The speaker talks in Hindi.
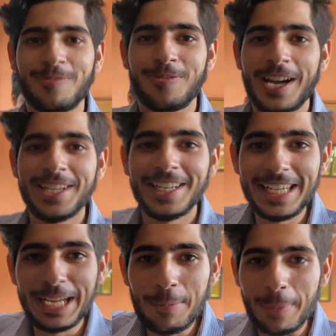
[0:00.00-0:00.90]

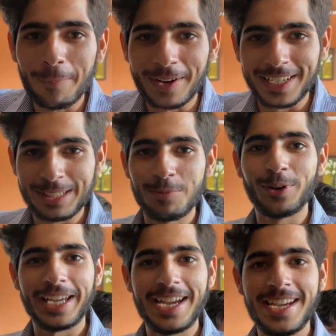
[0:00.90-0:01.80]
फाइनली पेपर खत्म
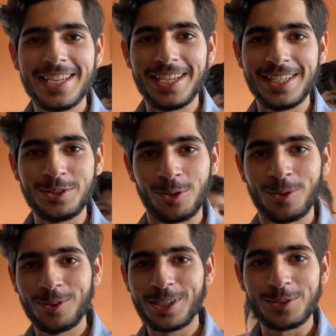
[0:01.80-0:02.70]
हो गया है ये जो
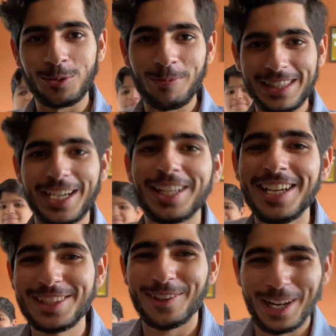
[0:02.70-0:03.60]
जो भी था
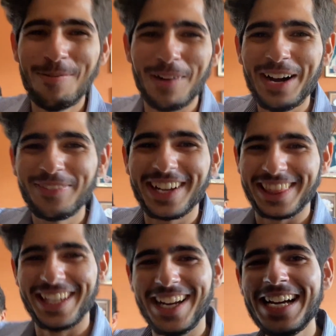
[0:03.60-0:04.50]
सॉरी माफ कर
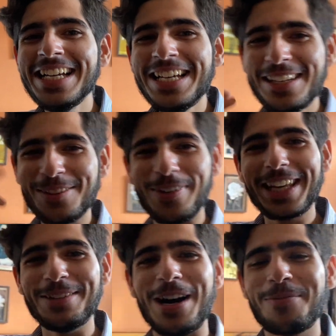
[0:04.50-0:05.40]
देना तो
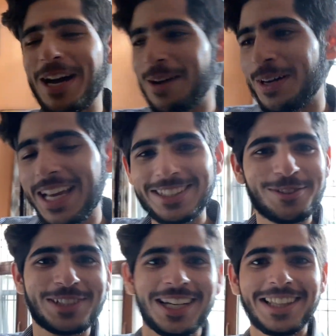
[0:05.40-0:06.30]
मेरे दिमाग में आया भाई ऐसा
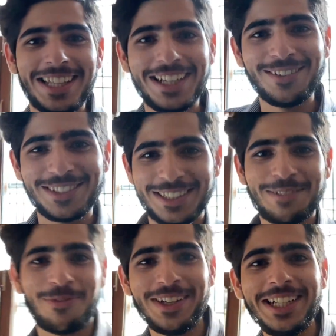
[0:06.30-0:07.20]
कुछ करते हैं कुछ
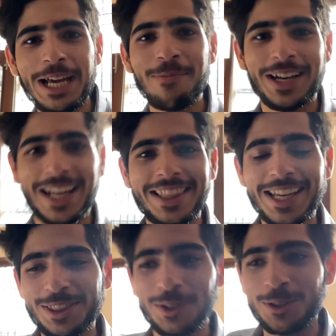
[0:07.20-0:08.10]
फनी टाइप बनाते
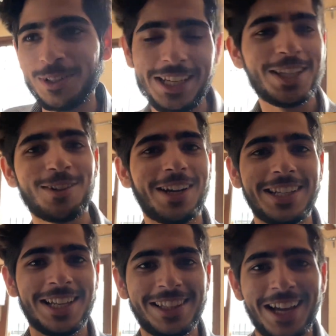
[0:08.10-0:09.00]
हैं तो ये थोड़ा
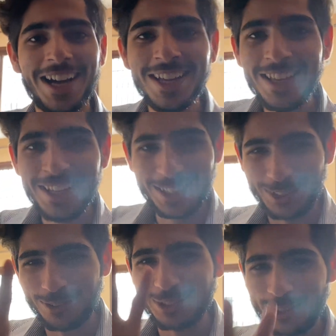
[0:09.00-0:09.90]
सा था
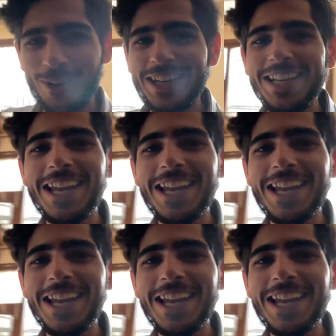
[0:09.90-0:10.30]
तो सॉरी